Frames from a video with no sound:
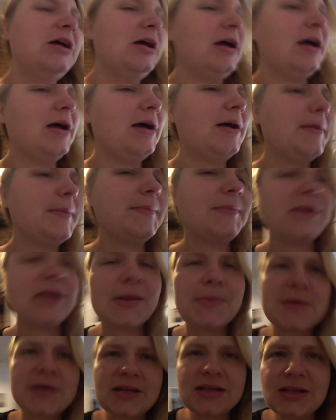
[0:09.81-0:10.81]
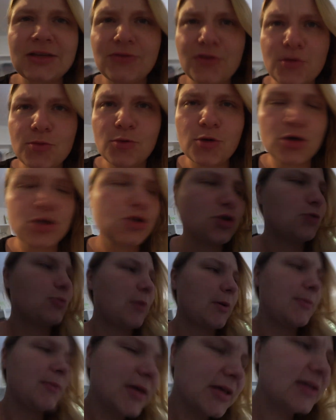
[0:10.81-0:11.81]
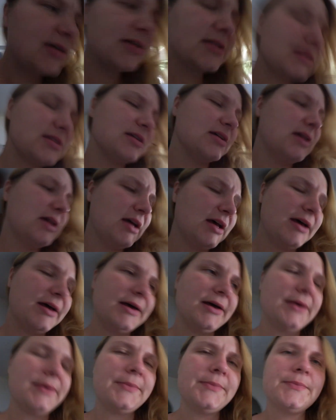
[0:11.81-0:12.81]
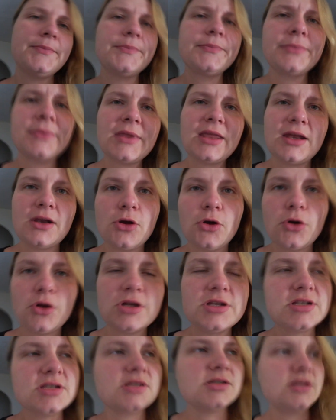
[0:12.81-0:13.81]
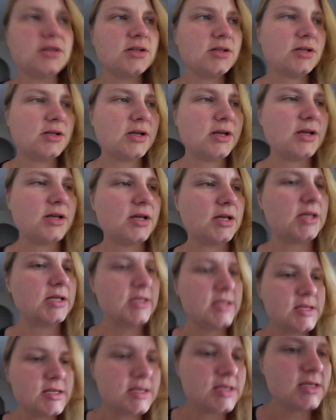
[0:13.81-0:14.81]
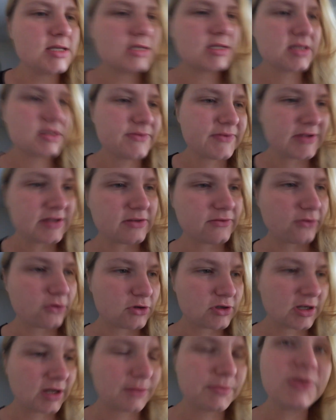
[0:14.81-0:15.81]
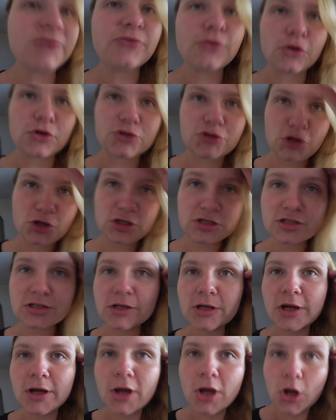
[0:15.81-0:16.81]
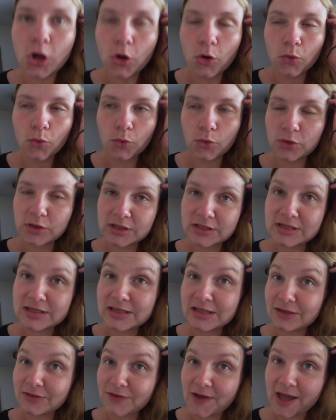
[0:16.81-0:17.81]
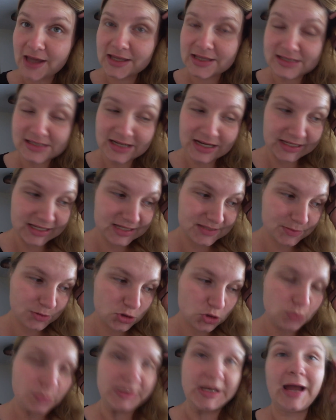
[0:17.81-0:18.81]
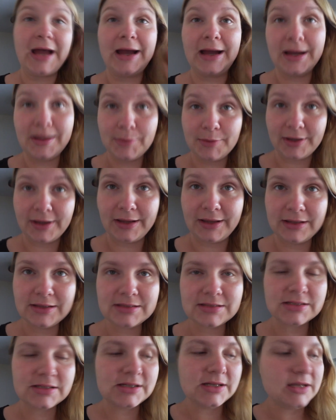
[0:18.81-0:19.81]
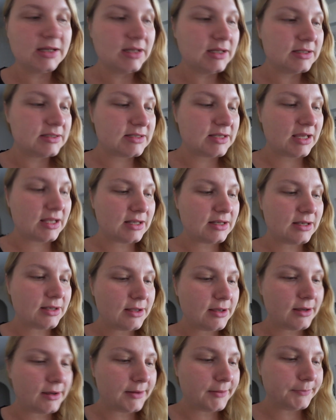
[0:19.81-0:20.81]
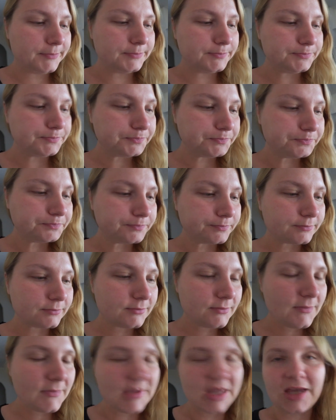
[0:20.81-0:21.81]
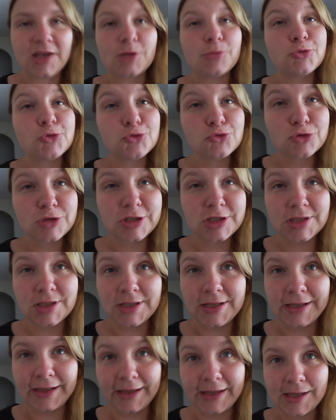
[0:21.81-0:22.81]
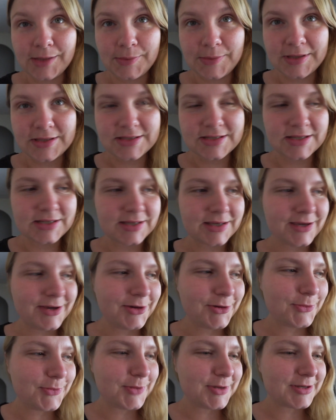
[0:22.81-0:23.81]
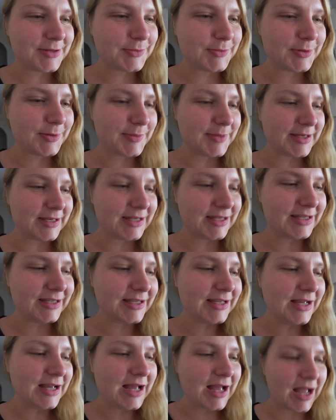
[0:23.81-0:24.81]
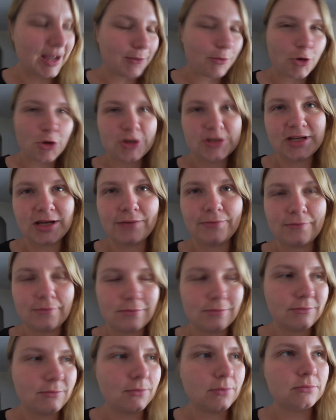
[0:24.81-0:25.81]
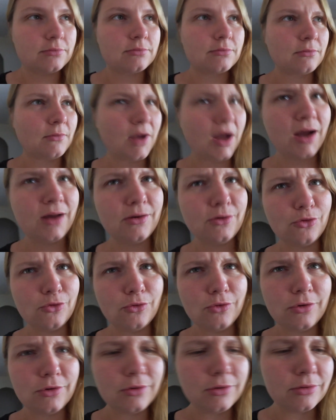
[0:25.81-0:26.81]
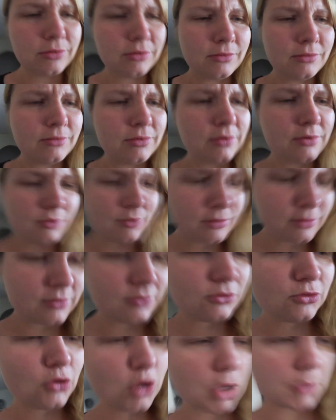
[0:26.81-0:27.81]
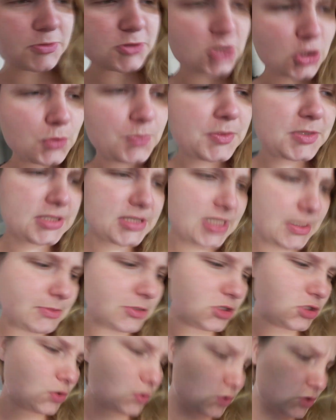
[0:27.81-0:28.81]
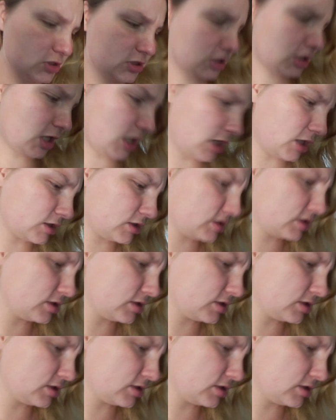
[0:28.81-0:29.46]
Ähm, ich habe gedacht, ich filme heute noch mal mit. Ähm, denn heute äh, ist, was ist das für ein Tag? Mittwoch ist heute. Und ich fahre jetzt gleich erstmal zu meiner Arbeit. Denn, ähm, ja, ich besuche die regelmäßig mit Baby Lilly. Aber heute habe... Hallo? Du kommst doch mit, habe ich doch gesagt.